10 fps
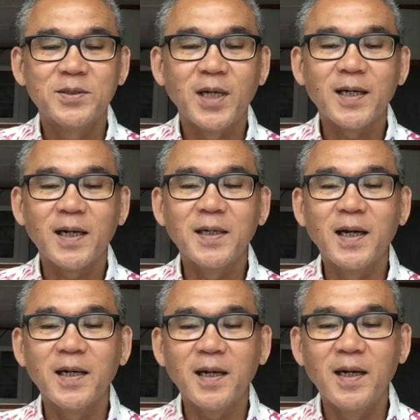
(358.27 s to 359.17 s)
Cakra
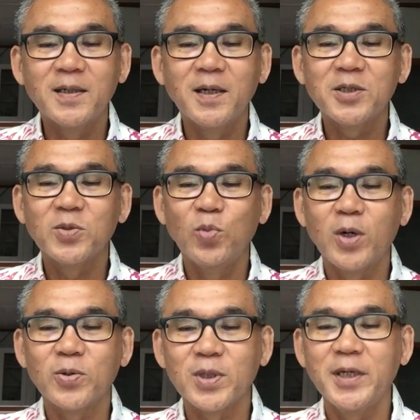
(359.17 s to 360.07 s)
negara adalah
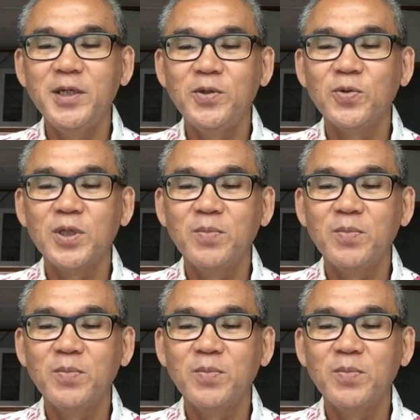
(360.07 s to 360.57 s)
sebuah kota Hindu